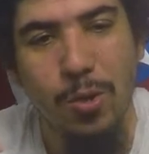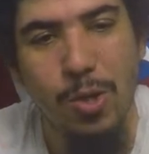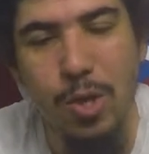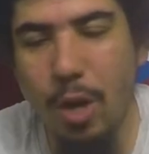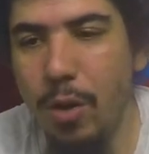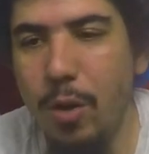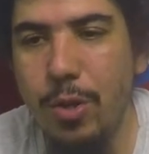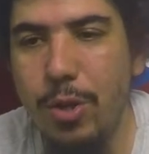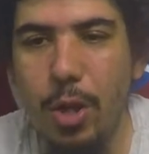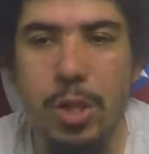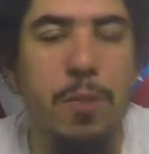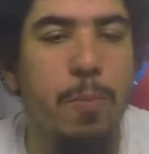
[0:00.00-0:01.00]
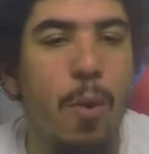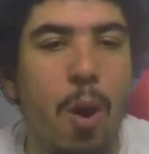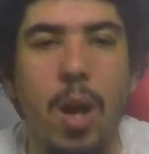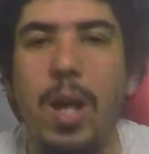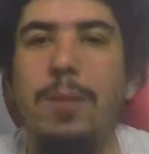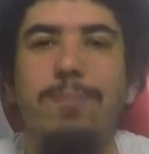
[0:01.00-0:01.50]
Jo Josh
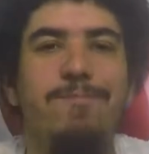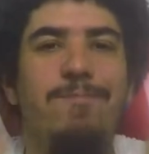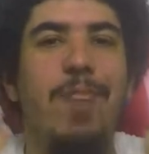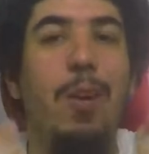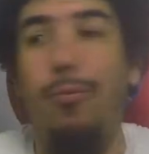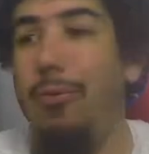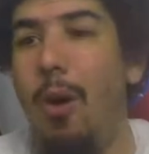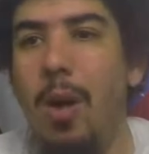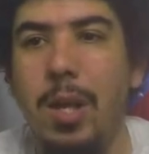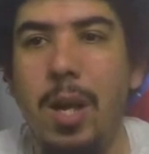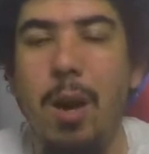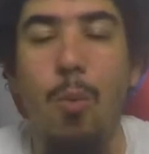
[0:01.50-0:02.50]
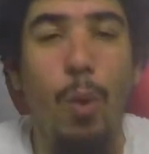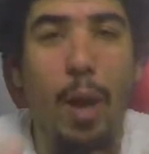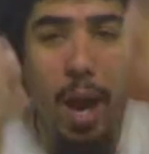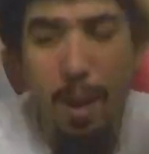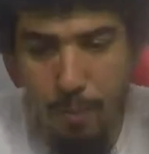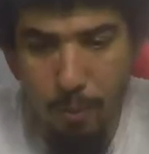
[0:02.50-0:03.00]
Brolin, tá foda, é o
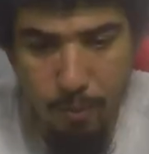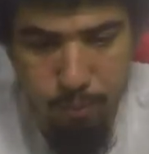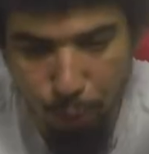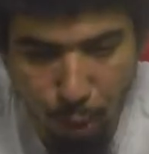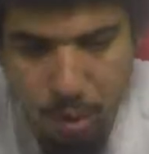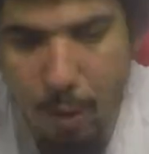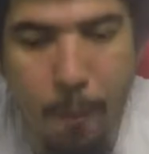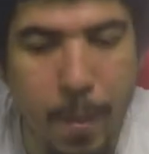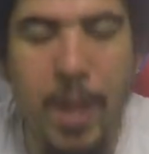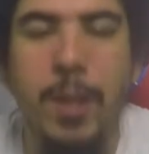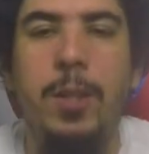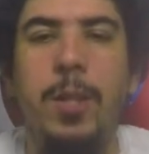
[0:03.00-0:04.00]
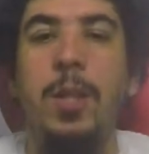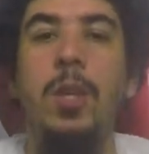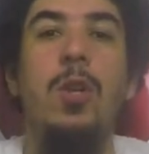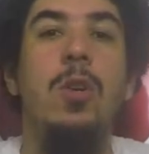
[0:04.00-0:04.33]
Cable totalmente.